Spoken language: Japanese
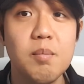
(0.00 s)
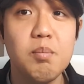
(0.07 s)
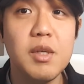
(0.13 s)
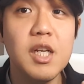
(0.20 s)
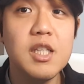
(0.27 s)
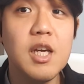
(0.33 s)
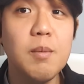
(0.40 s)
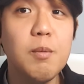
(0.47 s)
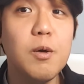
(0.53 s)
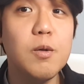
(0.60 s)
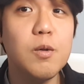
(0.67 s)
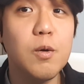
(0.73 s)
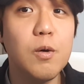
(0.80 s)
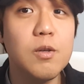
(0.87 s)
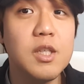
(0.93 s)
皆さんも
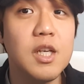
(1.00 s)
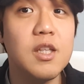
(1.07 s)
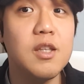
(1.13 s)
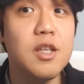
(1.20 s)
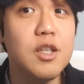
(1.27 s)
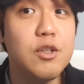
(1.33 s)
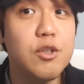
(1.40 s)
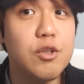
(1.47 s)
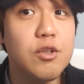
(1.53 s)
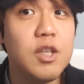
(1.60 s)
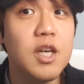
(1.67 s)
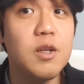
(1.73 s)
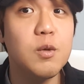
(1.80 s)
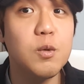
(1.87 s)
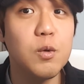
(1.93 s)
当然20
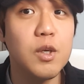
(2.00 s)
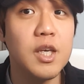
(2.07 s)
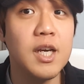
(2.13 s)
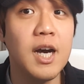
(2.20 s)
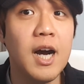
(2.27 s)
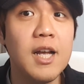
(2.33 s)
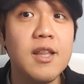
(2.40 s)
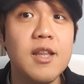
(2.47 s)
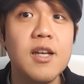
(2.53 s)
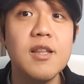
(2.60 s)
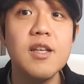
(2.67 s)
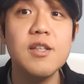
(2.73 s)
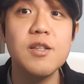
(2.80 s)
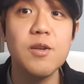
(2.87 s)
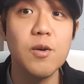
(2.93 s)
代の時があったん
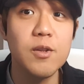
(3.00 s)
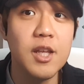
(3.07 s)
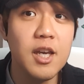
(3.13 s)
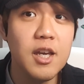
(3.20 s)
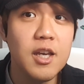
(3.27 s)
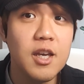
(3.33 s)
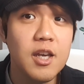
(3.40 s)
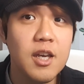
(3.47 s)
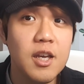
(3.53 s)
ですよね。